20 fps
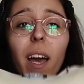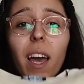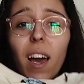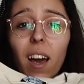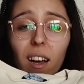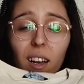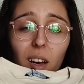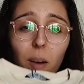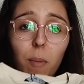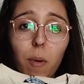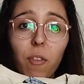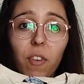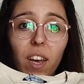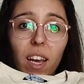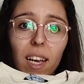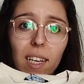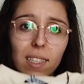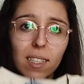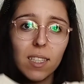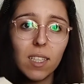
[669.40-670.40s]
bayağı kaba ve
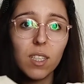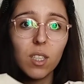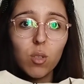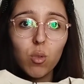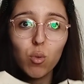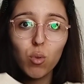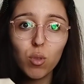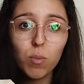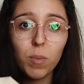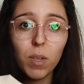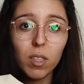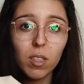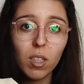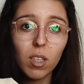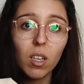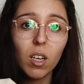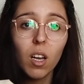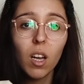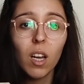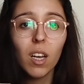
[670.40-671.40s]
estetik
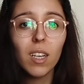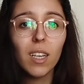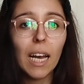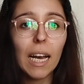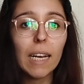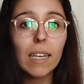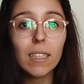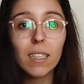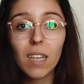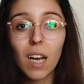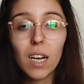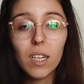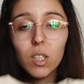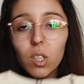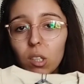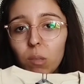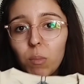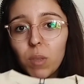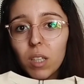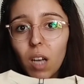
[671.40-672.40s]
durmadı. Yani
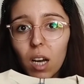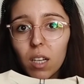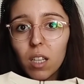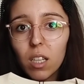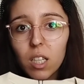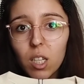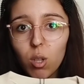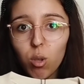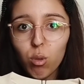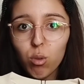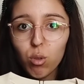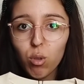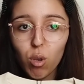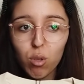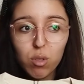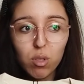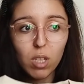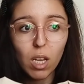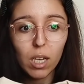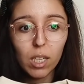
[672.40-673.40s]
kardeşimi daha da kilolu
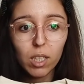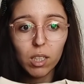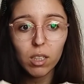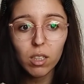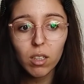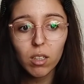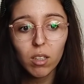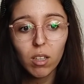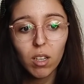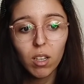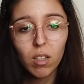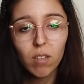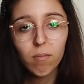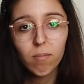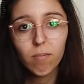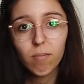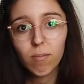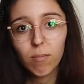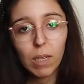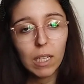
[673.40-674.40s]
gösterdi.
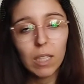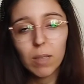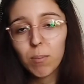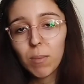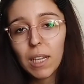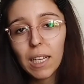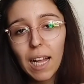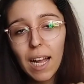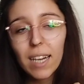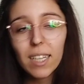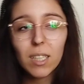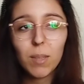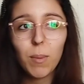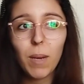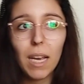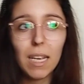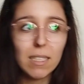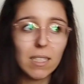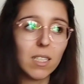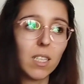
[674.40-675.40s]
Benimkiler
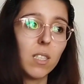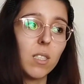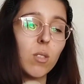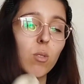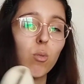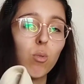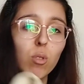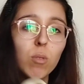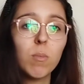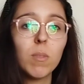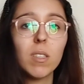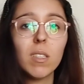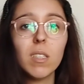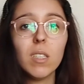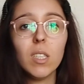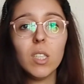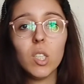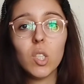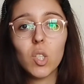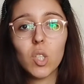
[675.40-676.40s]
gibi estetik
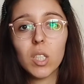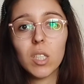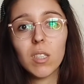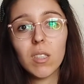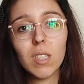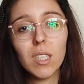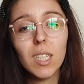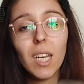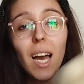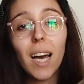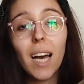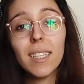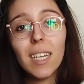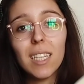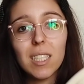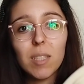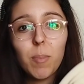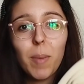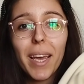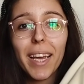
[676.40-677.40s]
durmadığı için
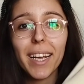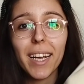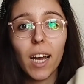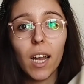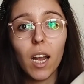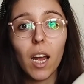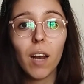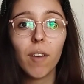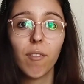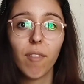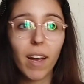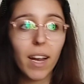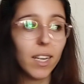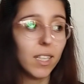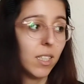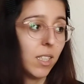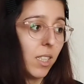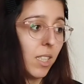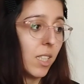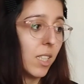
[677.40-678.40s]
iade etmeye karar
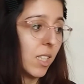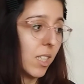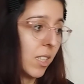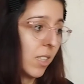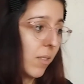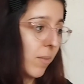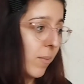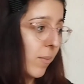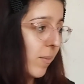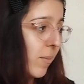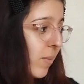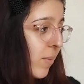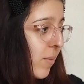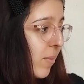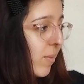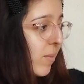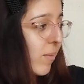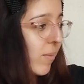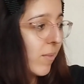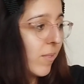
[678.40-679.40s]
verdik.
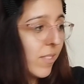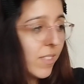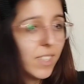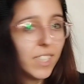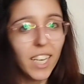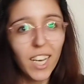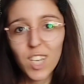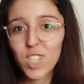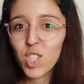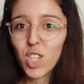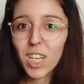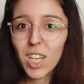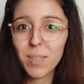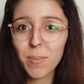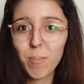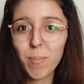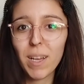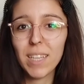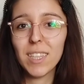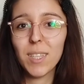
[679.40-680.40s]
Niye
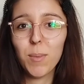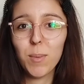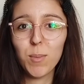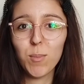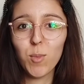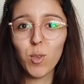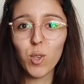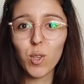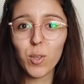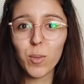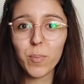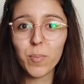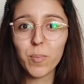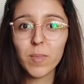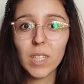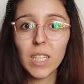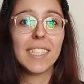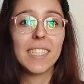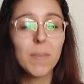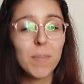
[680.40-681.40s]
heceledim ben de bilmiyorum.
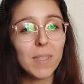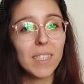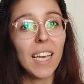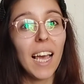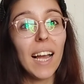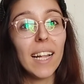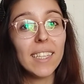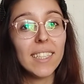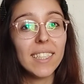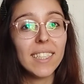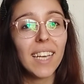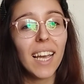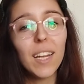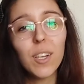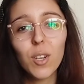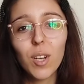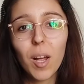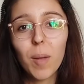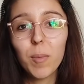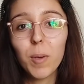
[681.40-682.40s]
Şimdi geldik
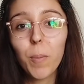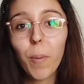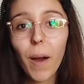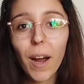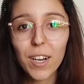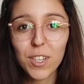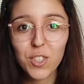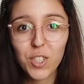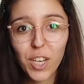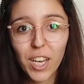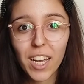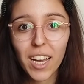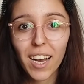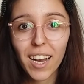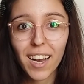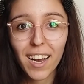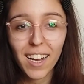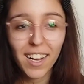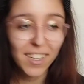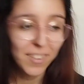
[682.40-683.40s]
en önemli
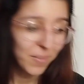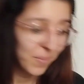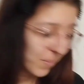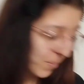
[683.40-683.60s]
parçaya.